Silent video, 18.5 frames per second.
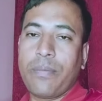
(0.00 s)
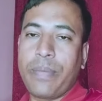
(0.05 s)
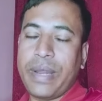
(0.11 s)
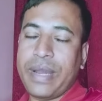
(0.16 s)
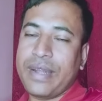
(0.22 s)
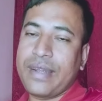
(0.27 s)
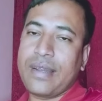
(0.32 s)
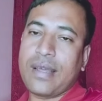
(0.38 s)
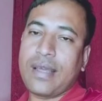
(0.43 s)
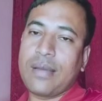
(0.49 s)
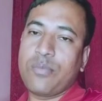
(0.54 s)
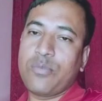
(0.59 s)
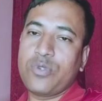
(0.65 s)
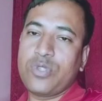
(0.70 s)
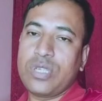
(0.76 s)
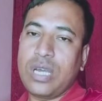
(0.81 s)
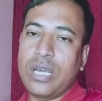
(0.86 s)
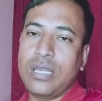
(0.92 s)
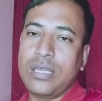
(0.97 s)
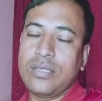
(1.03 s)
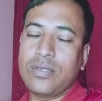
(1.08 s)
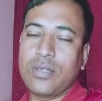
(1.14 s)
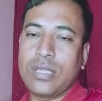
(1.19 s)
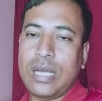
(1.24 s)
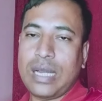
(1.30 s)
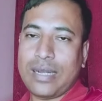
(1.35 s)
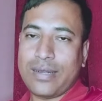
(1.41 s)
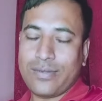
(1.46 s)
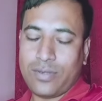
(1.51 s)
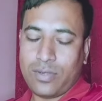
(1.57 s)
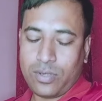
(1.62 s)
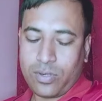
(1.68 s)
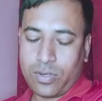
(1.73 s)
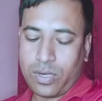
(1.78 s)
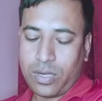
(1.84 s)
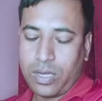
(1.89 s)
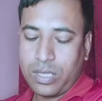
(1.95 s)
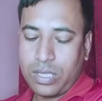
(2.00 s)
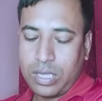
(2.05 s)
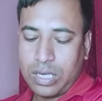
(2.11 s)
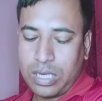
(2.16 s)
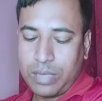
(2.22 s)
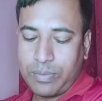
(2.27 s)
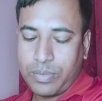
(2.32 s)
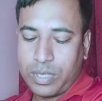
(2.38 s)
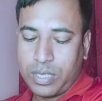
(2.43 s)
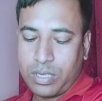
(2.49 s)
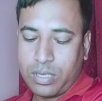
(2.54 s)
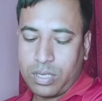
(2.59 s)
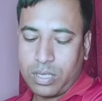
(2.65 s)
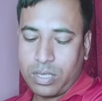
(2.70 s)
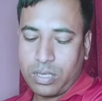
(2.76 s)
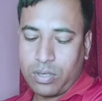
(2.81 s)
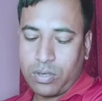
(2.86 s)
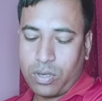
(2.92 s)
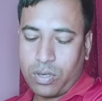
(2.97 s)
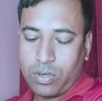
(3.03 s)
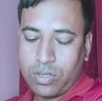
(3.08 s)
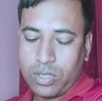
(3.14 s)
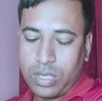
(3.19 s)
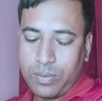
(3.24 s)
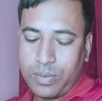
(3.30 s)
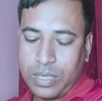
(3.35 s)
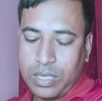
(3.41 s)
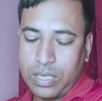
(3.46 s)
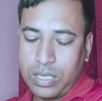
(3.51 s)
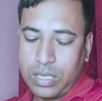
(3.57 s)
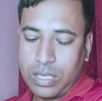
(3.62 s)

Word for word: পেটটাকে বোঝাই যদি আল্ট্রাসাউন্ড করা হয় তাহলে আপনার খরচ হবে